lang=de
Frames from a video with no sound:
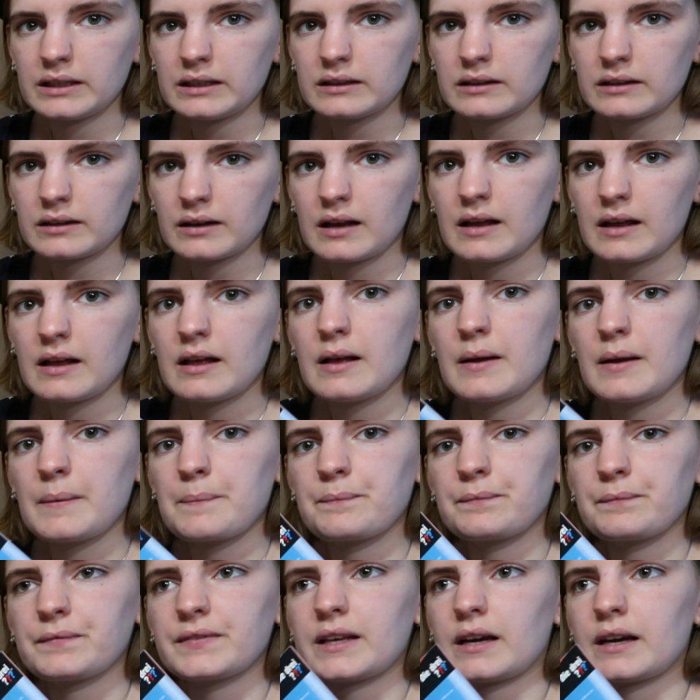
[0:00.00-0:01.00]
hier.
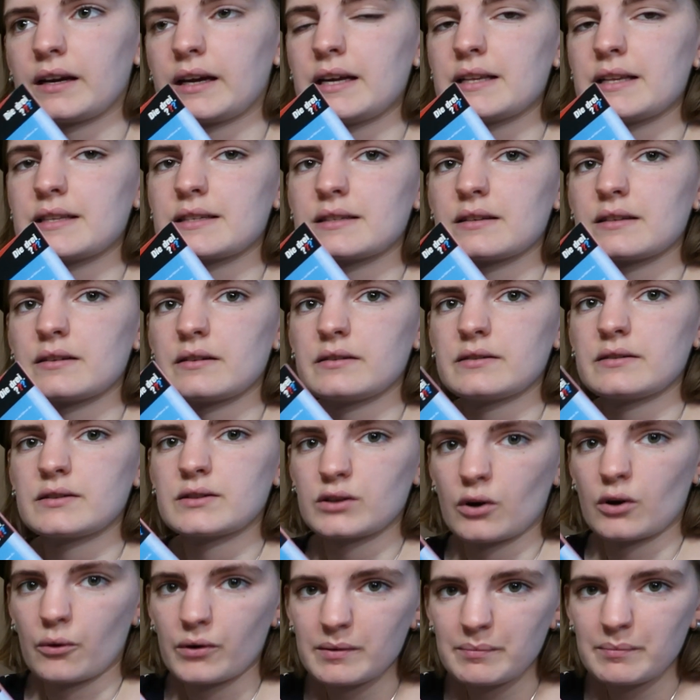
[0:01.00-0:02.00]
Da geht es
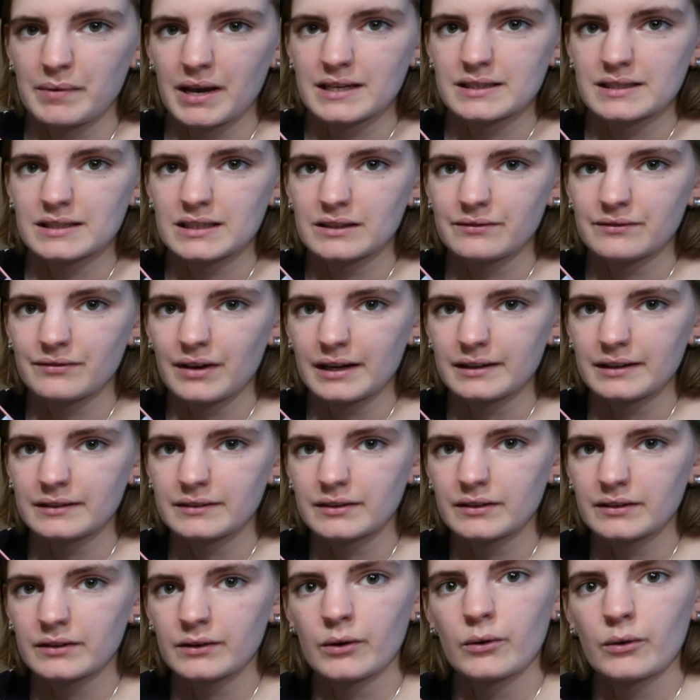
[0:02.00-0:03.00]
storymäßig
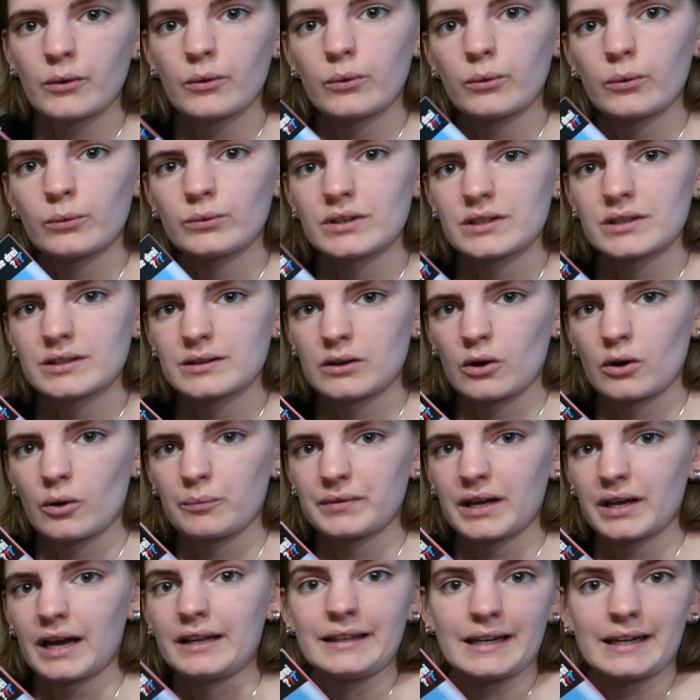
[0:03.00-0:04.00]
weiter und es
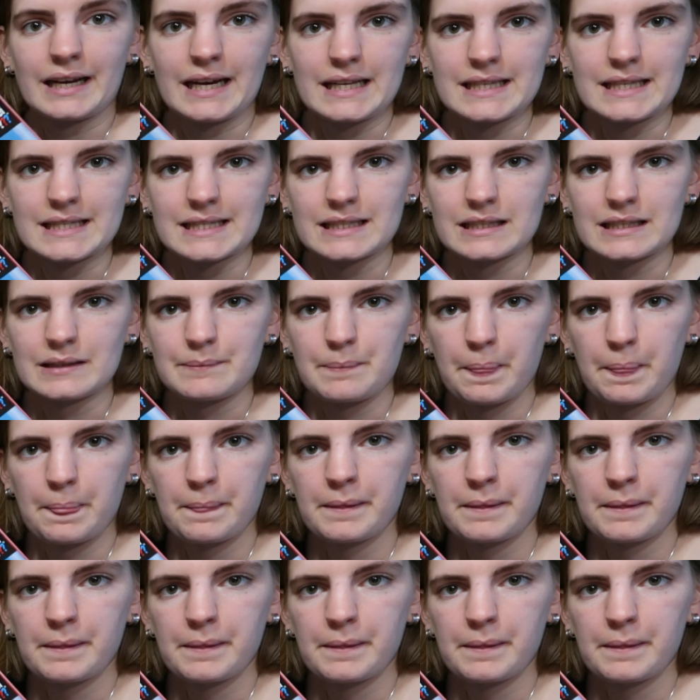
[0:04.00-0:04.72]
kommt ein Rätsel.